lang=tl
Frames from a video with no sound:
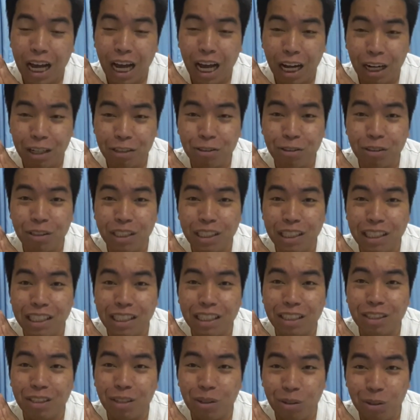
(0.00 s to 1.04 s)

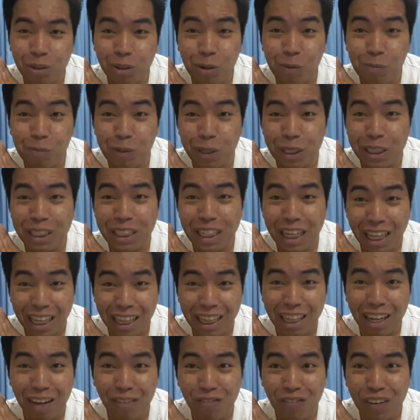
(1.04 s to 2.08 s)
Actually, it's October
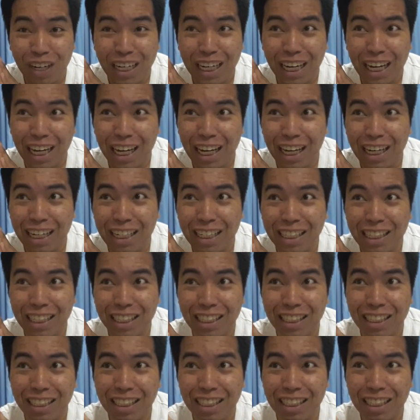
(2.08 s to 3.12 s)
10 na pala.
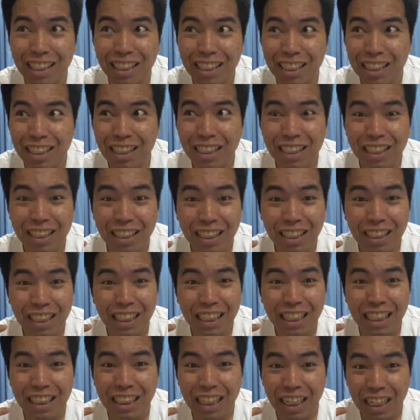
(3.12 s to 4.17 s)
In
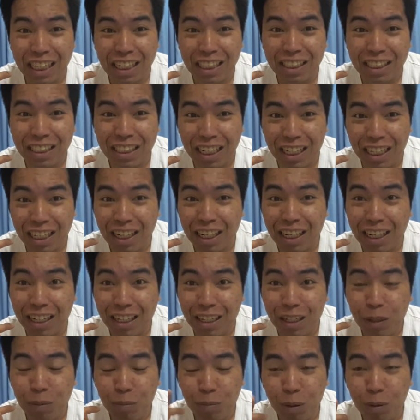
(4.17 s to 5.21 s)
3 days na lang
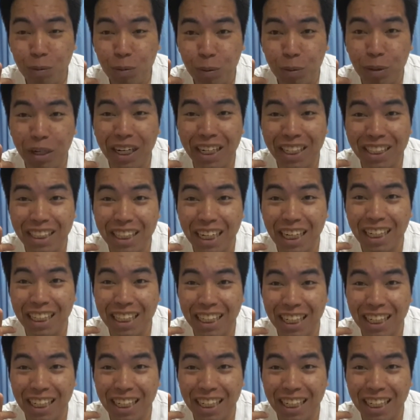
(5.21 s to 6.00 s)
mag-birthday